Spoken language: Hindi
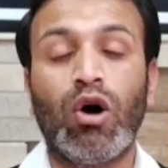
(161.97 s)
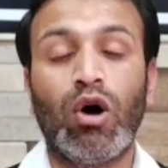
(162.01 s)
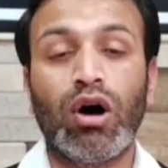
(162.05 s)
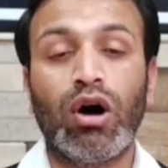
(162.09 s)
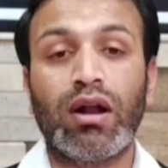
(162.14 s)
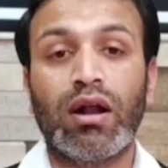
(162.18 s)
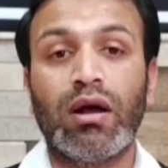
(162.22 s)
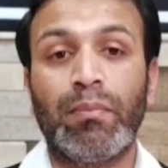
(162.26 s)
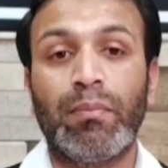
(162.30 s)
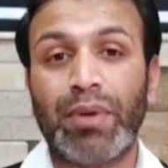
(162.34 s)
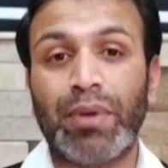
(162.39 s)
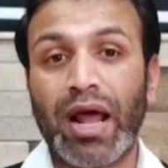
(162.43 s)

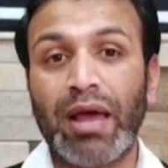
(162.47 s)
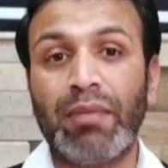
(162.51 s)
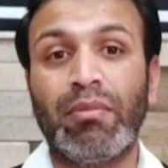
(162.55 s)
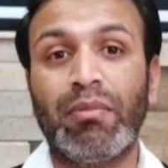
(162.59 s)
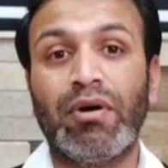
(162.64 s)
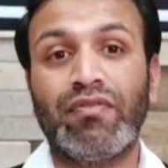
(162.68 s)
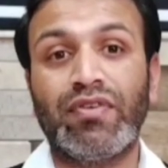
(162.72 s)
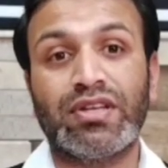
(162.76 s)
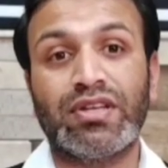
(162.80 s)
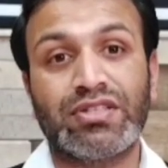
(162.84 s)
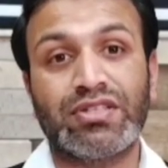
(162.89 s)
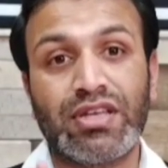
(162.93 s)
और
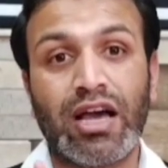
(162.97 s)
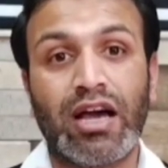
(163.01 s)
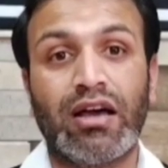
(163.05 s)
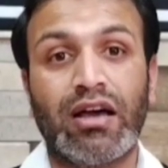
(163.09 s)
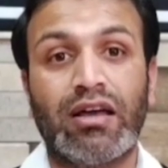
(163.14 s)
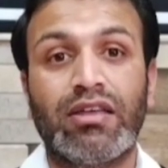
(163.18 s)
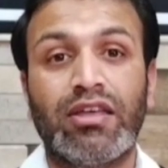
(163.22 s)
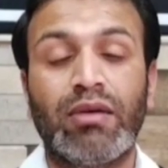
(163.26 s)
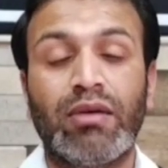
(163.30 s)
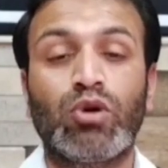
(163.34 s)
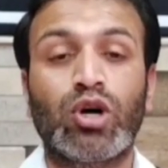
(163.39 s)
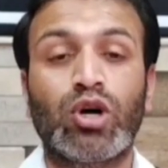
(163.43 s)
ऑफ फेसिया
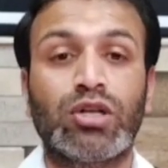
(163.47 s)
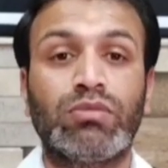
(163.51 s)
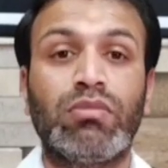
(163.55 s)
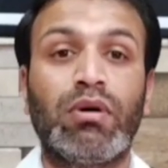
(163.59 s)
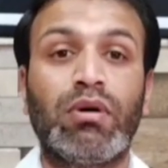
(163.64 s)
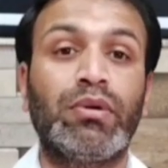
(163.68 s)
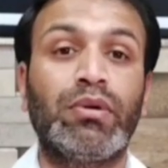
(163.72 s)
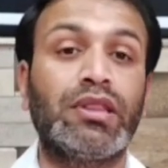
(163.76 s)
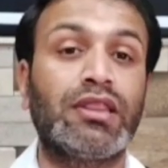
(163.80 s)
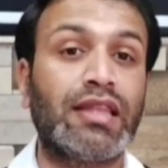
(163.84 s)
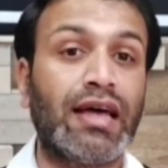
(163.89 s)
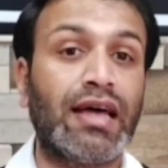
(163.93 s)
ये मुकदमा
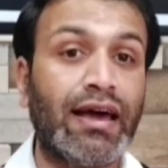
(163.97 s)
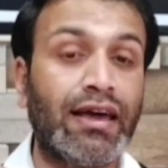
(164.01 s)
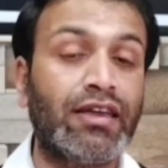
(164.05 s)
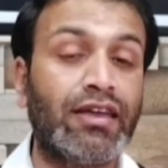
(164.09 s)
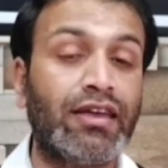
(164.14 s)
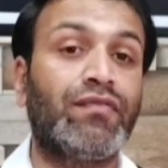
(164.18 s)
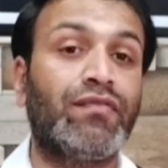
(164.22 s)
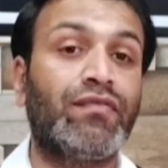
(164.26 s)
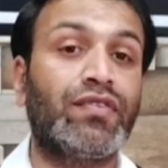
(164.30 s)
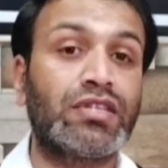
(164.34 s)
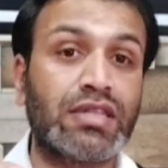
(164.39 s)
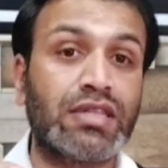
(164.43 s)
बनता है
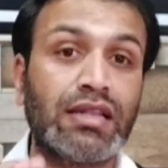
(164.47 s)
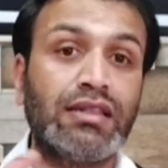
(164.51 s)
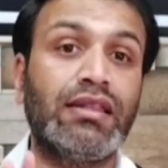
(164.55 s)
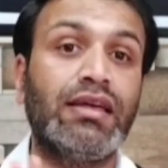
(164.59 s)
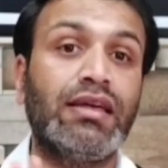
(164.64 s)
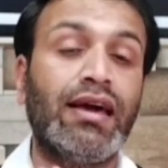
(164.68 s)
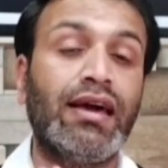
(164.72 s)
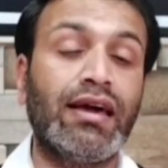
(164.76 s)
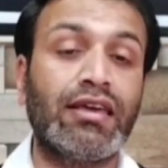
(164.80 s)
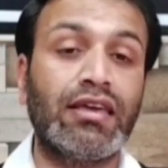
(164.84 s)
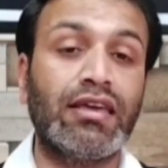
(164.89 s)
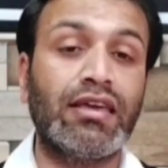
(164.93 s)
या फिर
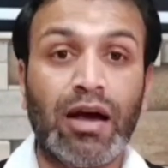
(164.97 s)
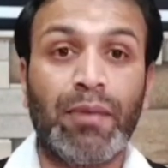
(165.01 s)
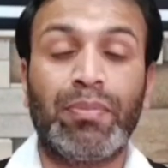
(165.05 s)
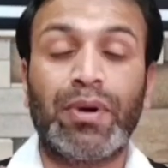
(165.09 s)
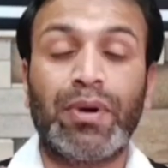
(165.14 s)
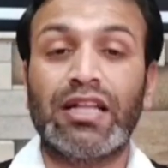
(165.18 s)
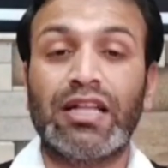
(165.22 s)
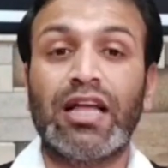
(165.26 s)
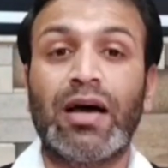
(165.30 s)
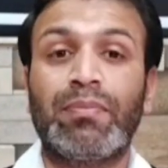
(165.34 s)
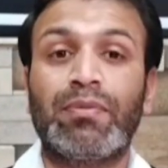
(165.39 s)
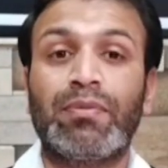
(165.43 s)
संदेह है कि
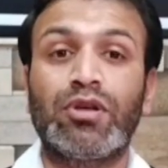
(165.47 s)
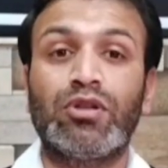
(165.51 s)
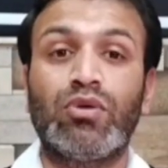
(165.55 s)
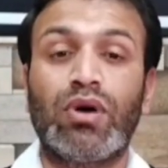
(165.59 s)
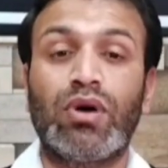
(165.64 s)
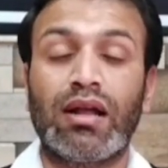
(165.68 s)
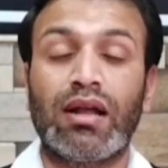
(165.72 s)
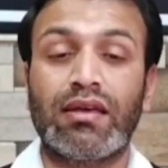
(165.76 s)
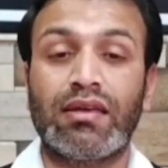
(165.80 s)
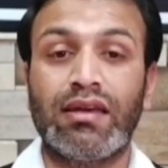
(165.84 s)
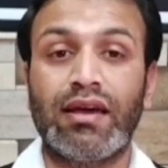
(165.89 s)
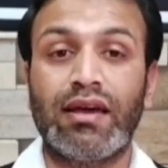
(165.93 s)
अपराध आपके
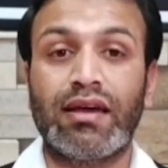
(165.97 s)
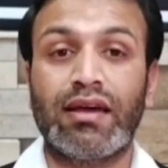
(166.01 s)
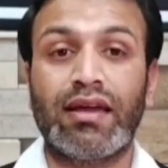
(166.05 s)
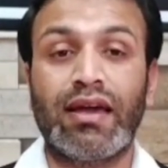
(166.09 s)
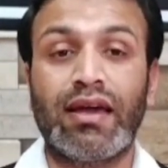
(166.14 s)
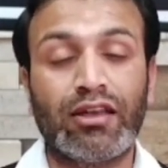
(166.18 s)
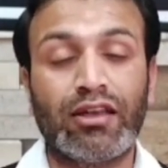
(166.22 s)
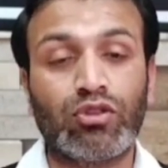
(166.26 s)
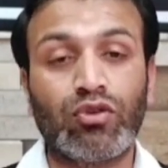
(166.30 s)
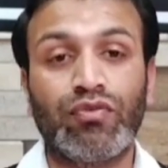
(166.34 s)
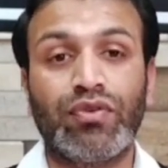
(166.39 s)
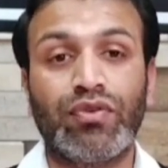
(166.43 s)
द्वारा किया
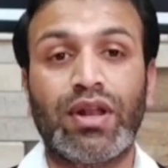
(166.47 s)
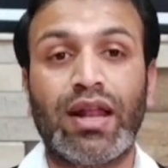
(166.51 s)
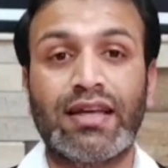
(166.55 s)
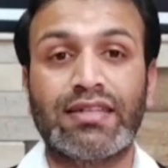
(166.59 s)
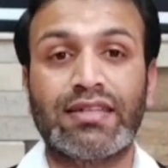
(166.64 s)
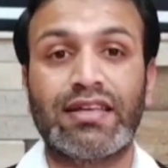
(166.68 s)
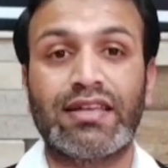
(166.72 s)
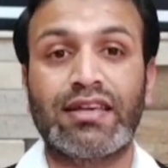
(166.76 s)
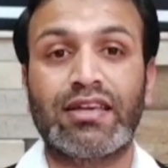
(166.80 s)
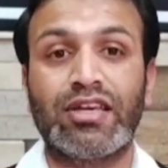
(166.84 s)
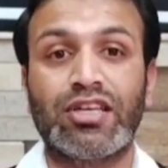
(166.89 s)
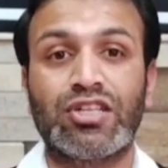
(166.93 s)
गया है तो फिर
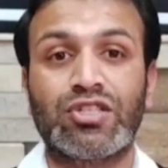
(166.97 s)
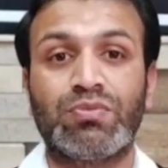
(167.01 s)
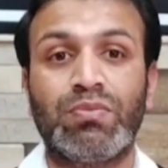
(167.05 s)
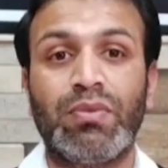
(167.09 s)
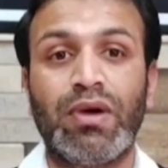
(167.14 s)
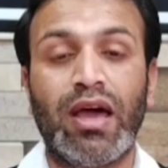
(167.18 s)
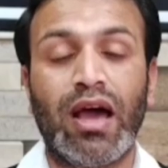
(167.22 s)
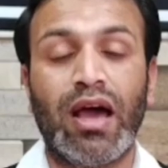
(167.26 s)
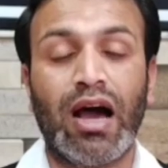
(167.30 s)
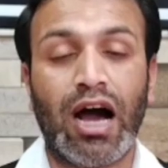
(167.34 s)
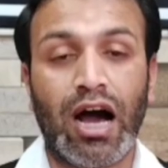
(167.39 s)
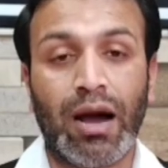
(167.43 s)
ऐसे केस
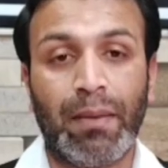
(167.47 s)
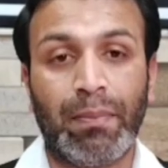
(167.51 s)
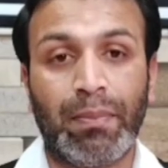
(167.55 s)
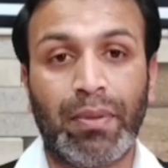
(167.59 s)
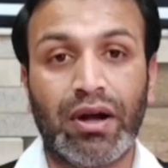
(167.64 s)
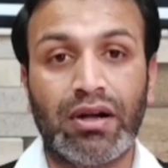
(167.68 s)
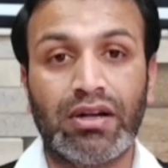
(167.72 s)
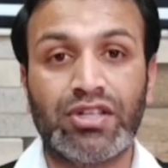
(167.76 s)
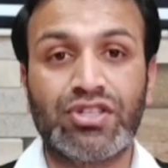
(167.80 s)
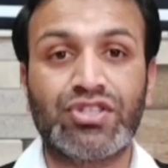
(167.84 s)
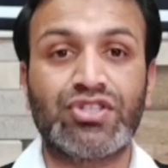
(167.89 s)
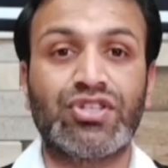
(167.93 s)
में
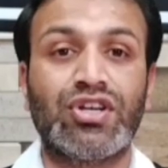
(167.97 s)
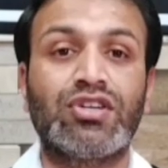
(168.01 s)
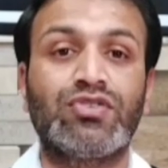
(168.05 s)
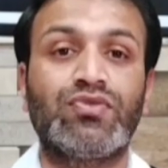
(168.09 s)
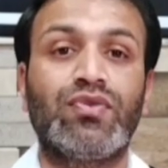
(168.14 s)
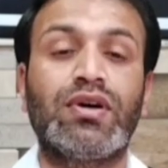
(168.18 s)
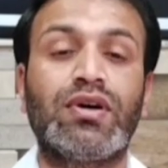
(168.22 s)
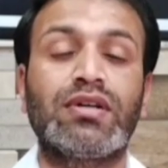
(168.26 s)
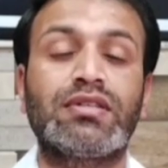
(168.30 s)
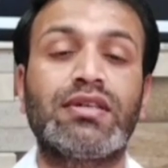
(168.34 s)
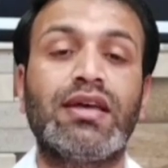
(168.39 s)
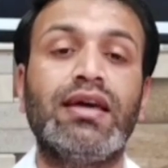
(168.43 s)
आपका डिस्चार्ज
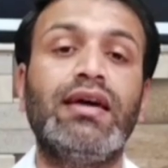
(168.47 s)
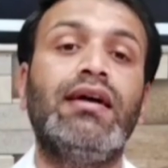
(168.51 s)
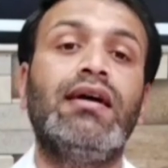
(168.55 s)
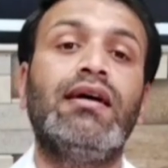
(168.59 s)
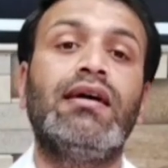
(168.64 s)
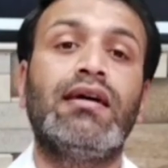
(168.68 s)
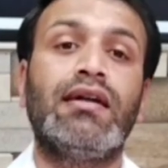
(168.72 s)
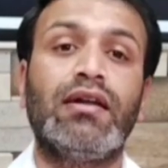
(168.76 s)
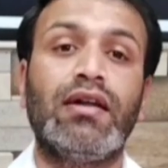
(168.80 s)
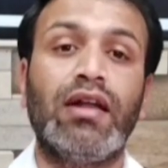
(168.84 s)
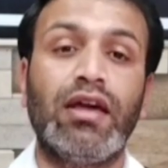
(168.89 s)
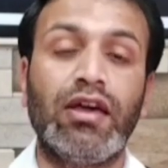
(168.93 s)
वहां से
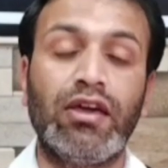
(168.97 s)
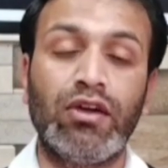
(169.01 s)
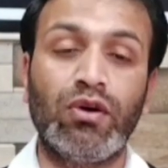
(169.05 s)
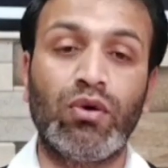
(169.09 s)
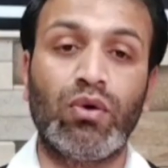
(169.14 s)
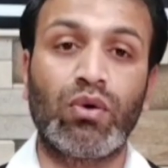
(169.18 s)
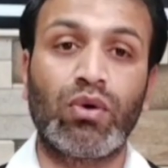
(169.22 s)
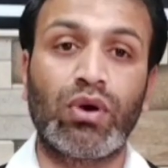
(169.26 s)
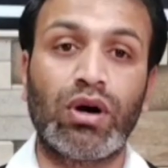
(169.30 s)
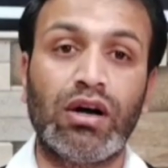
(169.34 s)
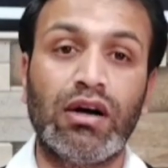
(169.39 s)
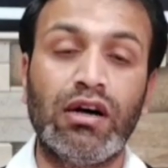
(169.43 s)
नहीं
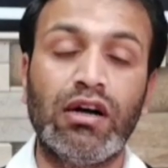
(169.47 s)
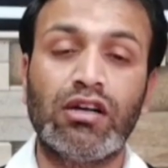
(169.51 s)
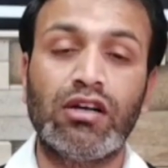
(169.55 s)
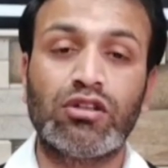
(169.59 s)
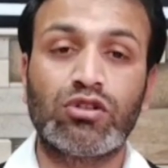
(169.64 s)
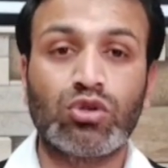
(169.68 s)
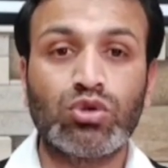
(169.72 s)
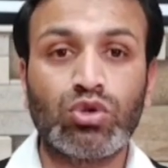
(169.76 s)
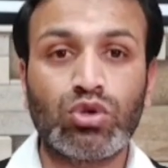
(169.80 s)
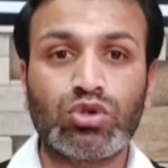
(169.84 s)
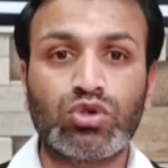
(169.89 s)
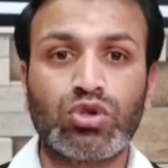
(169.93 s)
होगा
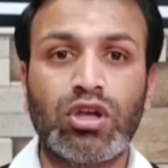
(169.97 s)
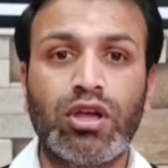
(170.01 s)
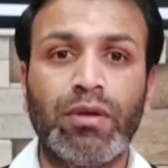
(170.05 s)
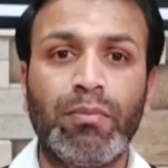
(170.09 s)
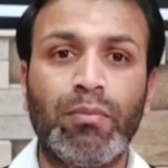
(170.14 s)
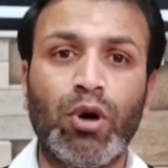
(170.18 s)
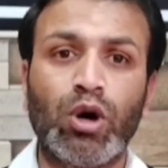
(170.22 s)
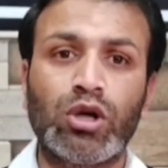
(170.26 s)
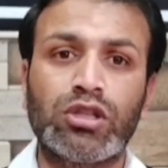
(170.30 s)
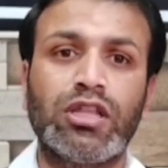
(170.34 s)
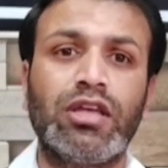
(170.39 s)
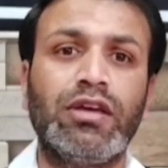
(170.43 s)
तो दोस्तों ये
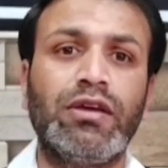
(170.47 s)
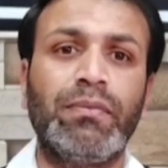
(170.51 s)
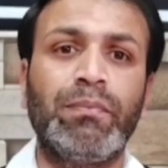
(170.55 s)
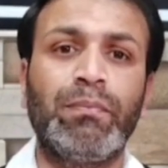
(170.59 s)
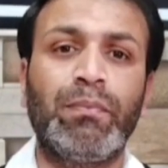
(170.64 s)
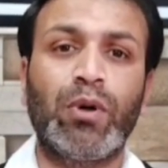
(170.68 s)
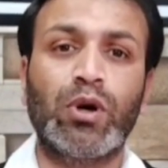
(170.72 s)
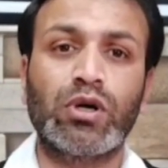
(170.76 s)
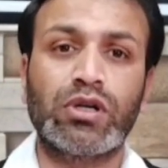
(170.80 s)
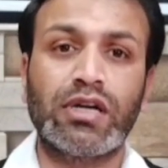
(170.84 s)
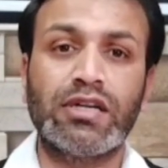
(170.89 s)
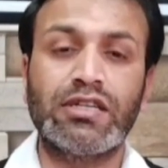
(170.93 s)
बहुत ही
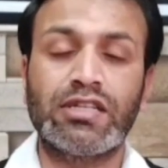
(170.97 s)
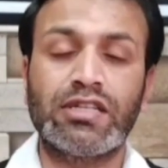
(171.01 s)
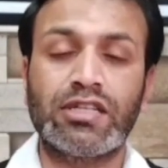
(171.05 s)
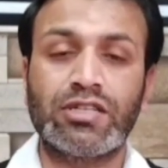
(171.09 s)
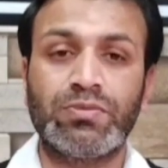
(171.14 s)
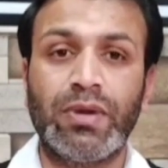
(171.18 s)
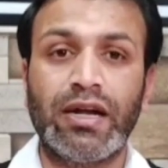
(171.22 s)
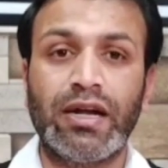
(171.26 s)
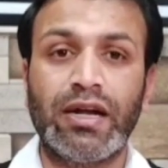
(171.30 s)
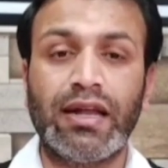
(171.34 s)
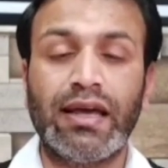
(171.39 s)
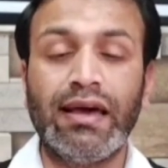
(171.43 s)
इंपॉर्टेंट
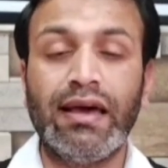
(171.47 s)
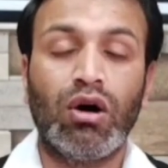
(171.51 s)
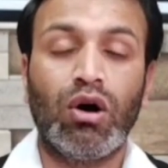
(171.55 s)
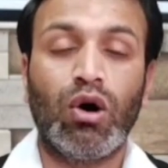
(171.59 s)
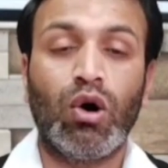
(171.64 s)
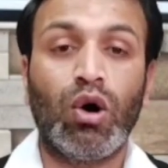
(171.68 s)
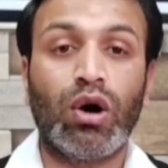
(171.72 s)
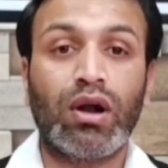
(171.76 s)
जजमेंट है